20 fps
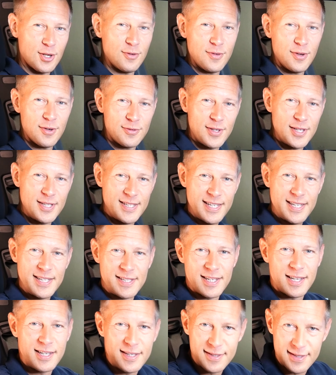Schauen wir auf die
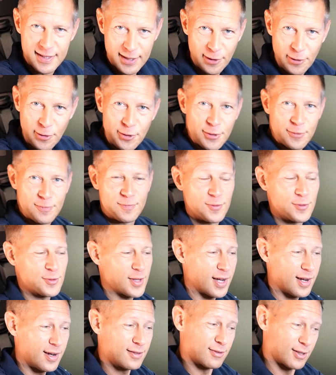Digitalisierung.
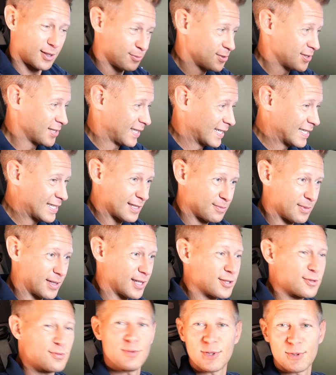Da gibt's eine ganze
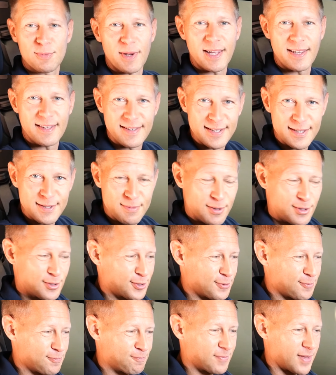Menge zu besprechen in diesem
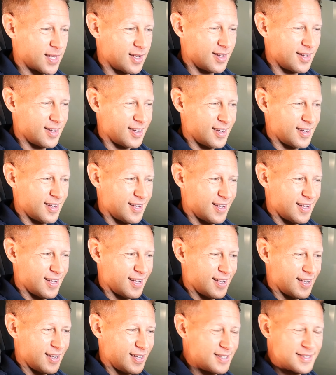Auto.
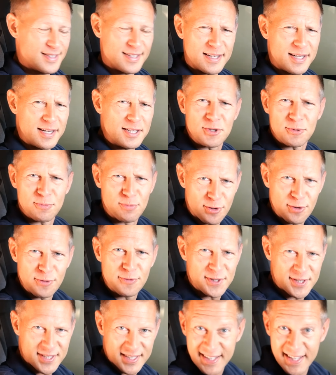Ihr seid alle schon
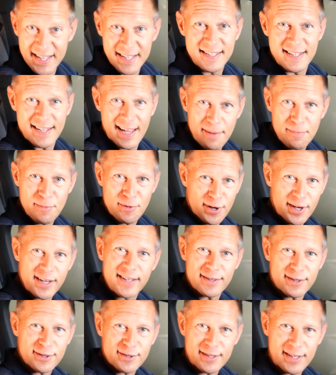Profis, ihr kennt die
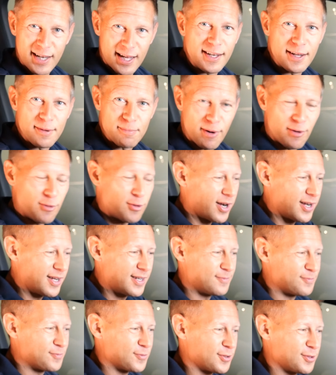MBUX aus den anderen
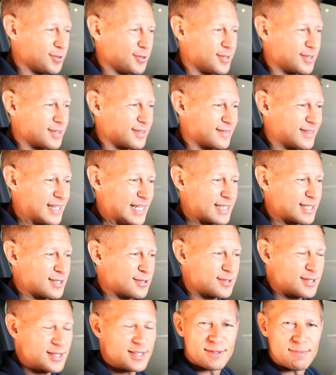Baureihen und das
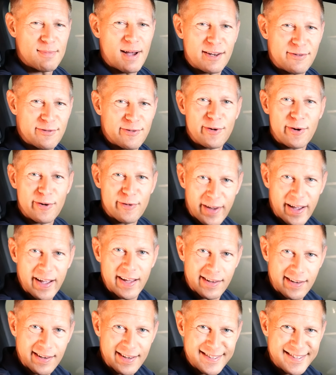ist unser Smartphone auf
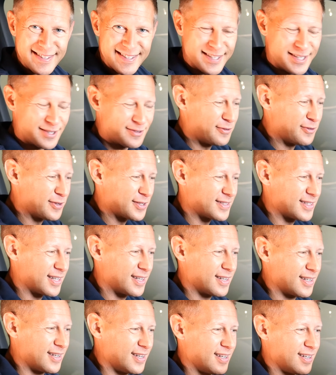Rädern letztendlich, wie wir es
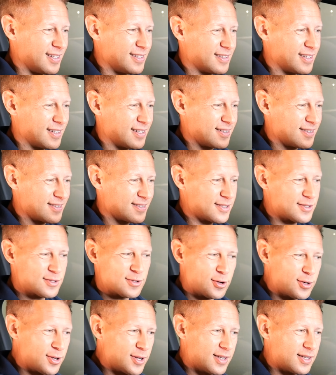nennen, denn sie
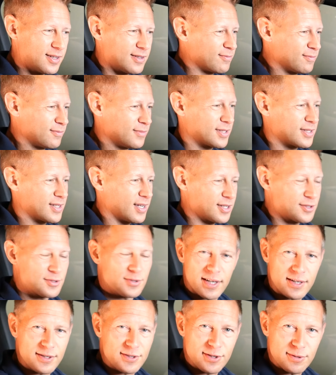ist online mit
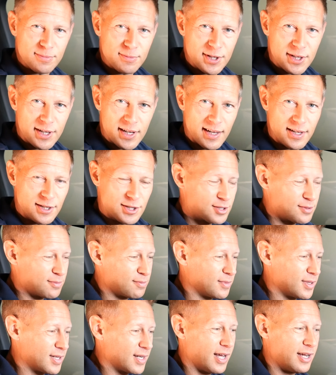Car2X
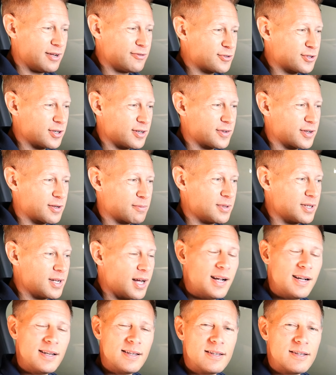Communication, mit Live Traffic,
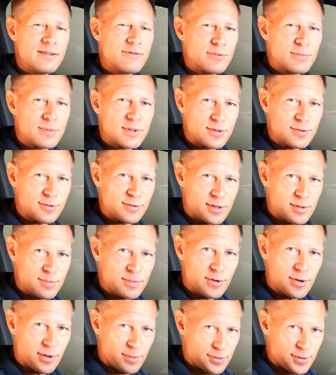mit all den Informationen, die ihr
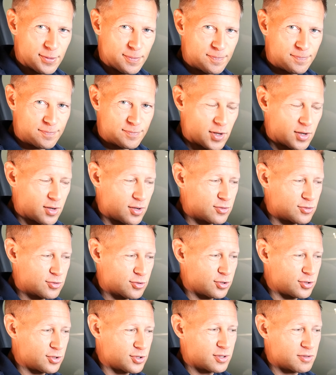bekommt. So
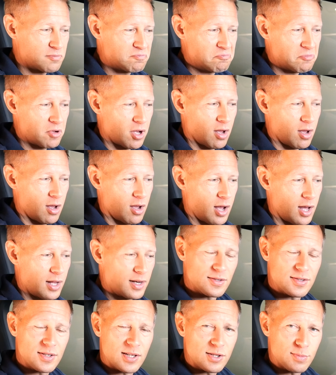könnt ihr
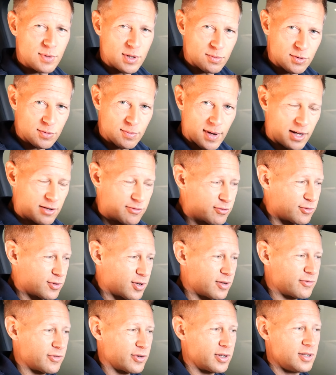anders als mit dem Smartphone
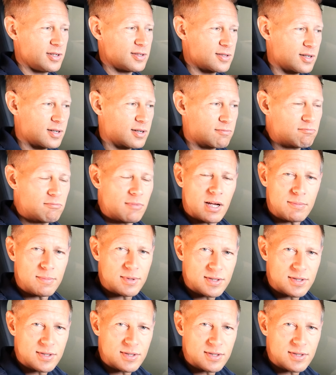einfach hier sagen, hey